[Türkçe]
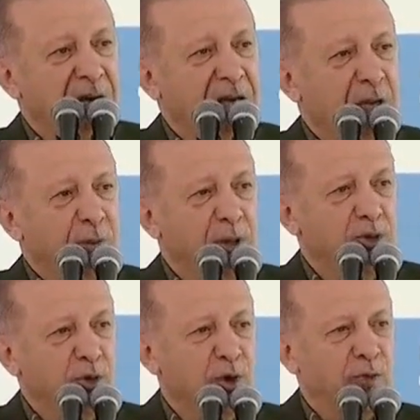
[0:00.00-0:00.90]
50
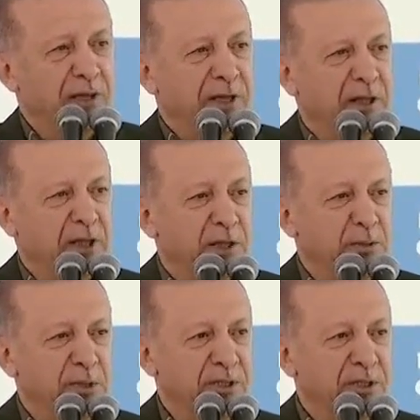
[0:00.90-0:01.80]
bin Kürt
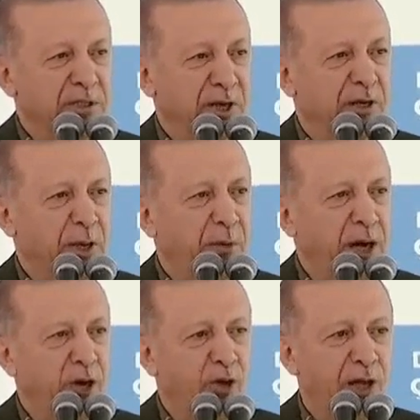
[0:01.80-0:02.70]
vatandaşımızın canına
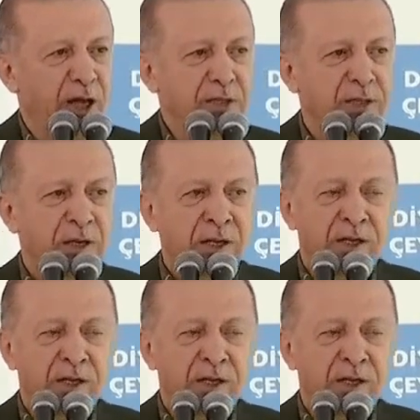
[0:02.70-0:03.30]
mal olan